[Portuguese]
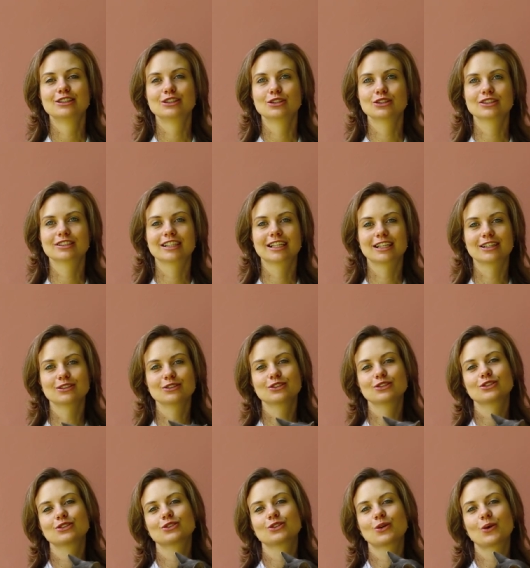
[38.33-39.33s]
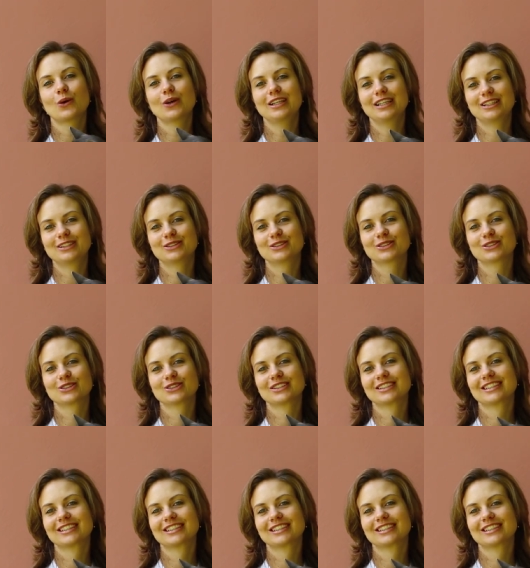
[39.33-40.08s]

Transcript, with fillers: dos grãos colhidos.